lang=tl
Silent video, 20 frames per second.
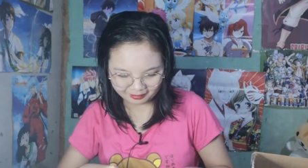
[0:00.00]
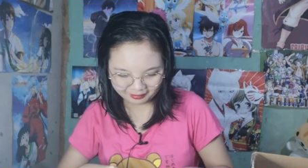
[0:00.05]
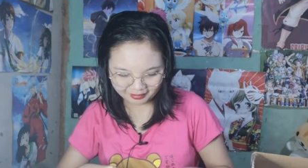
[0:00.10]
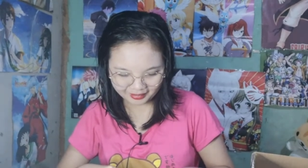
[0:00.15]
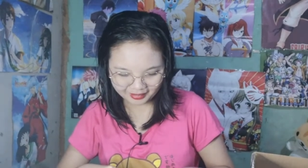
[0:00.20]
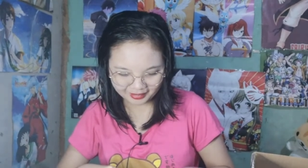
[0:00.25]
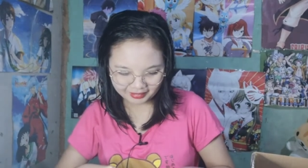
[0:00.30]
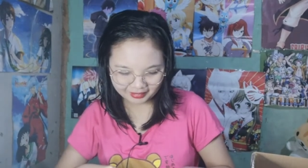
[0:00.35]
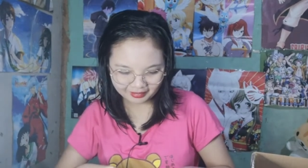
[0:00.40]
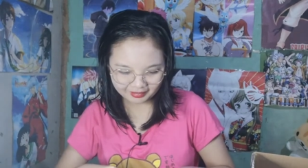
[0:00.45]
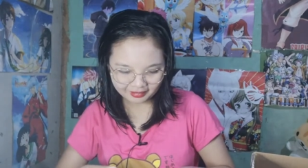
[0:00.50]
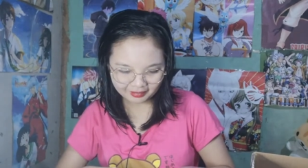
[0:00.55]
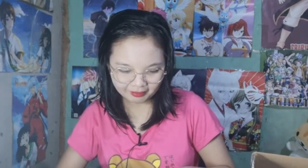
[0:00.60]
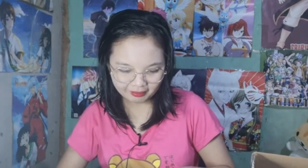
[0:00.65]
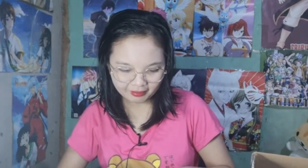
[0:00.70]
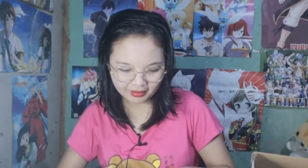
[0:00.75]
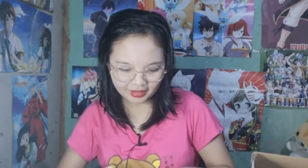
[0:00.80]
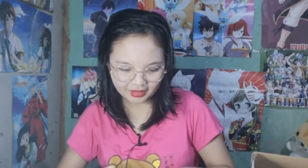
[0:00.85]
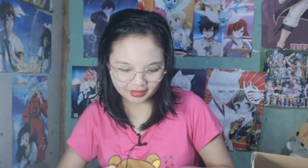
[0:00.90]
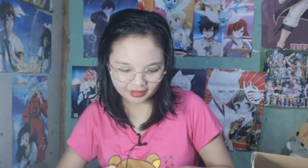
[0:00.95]
Oh my god,
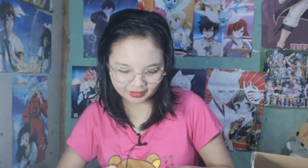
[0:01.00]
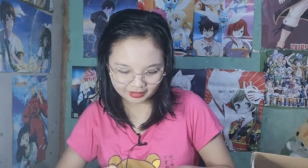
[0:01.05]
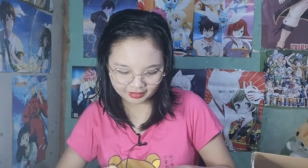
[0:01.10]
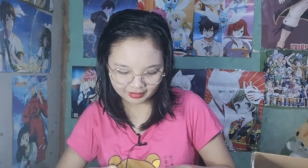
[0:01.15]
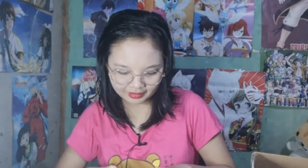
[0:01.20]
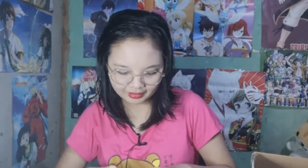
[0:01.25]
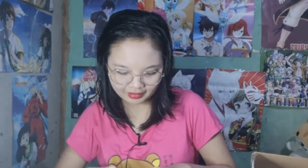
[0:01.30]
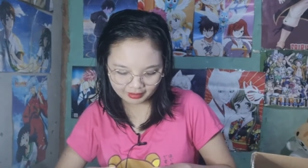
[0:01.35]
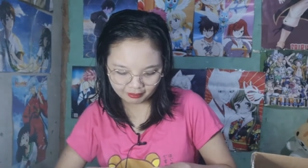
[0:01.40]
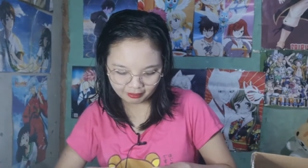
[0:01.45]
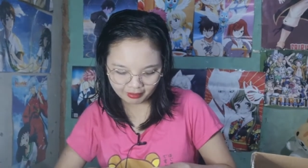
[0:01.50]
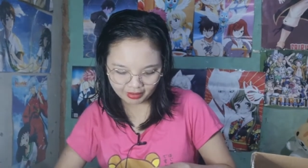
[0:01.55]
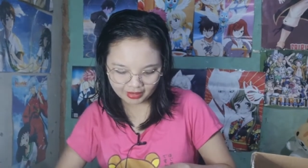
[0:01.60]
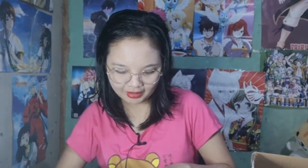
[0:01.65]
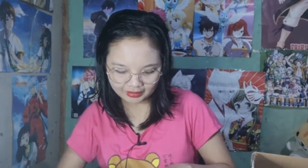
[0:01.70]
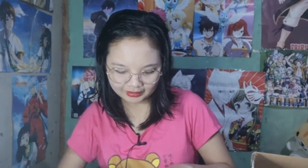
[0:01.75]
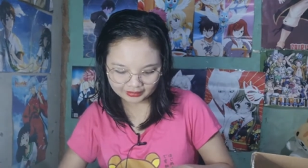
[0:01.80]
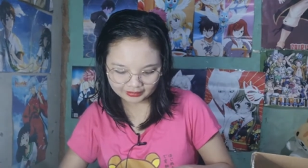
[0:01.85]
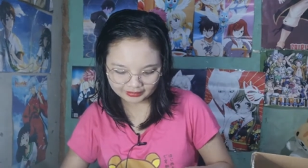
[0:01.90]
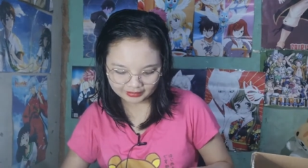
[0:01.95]
ang, ba ang ganda ng
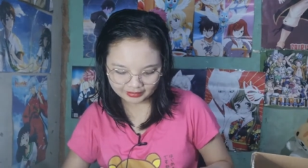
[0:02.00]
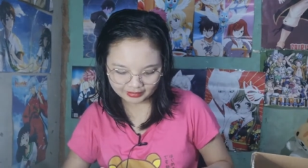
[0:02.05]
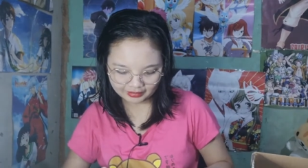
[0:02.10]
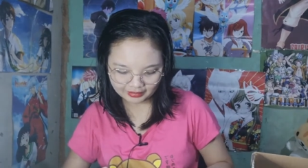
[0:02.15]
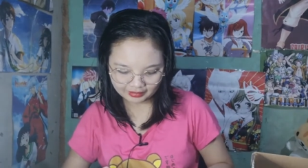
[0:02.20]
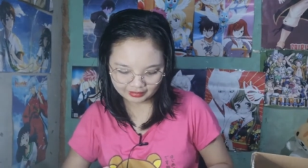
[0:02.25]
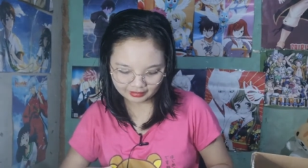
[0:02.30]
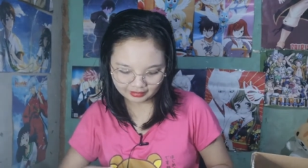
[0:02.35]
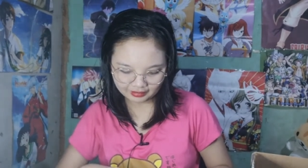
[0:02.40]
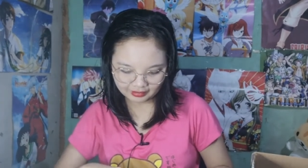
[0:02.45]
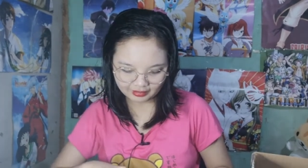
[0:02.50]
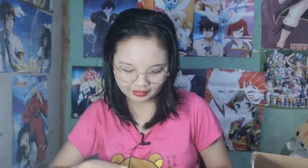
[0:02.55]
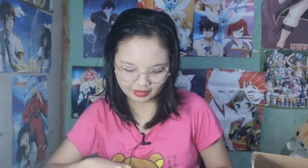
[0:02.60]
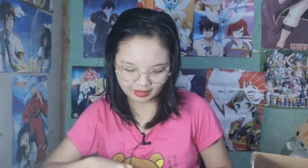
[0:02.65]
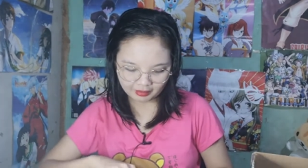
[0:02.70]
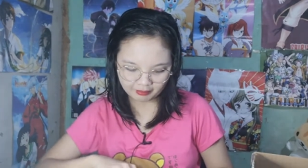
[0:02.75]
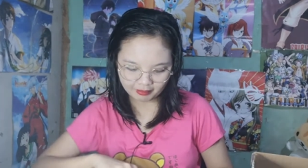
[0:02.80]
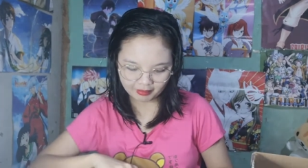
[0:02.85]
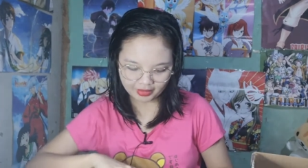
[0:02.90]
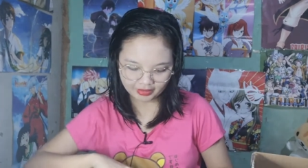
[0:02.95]
packaging. I
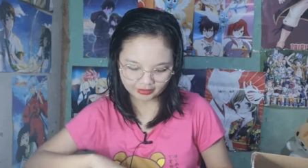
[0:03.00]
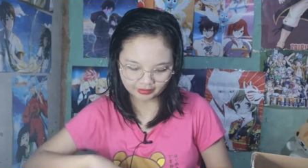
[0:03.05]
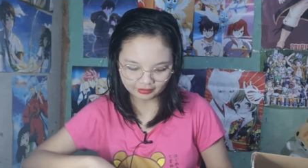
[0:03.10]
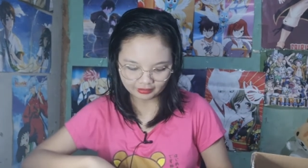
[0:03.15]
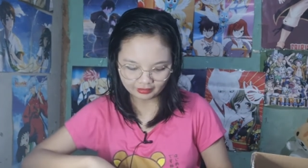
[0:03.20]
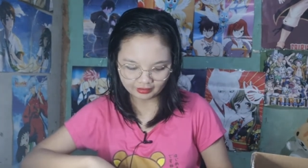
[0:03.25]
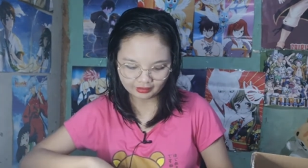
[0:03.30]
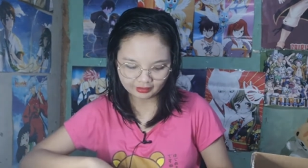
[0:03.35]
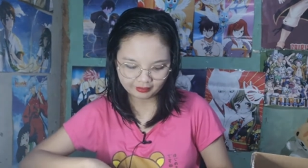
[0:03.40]
love it.